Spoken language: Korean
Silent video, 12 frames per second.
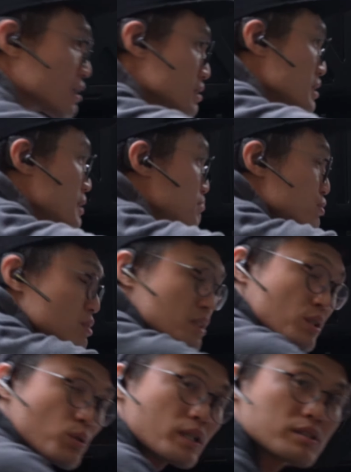클램프를
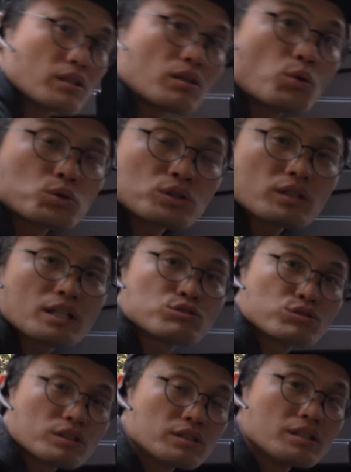이용해서
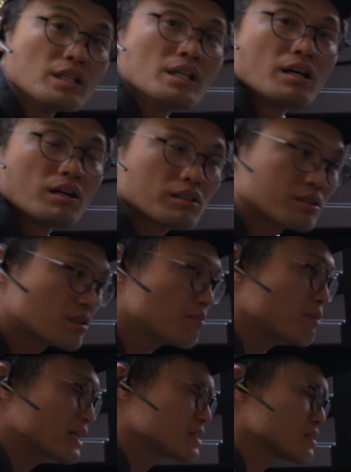고정해주는 어, 그런
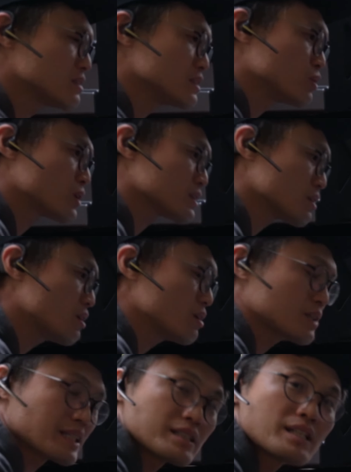방식을 이용해서
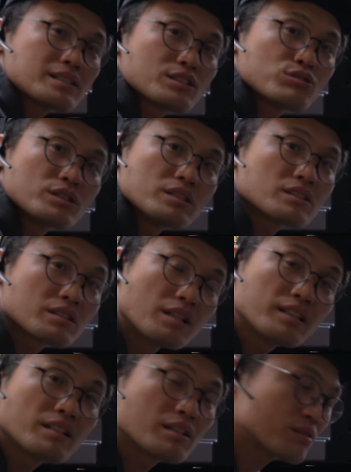장착하실 수 있는
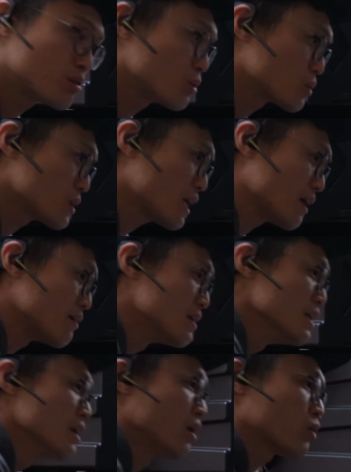글래디에이터용이랑
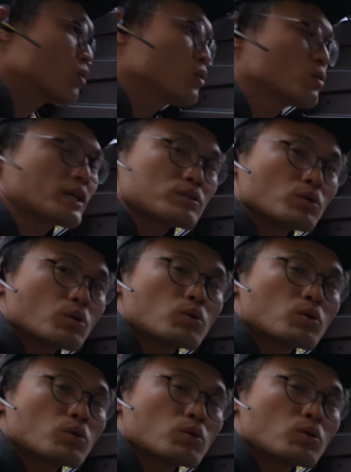어, 콜로라도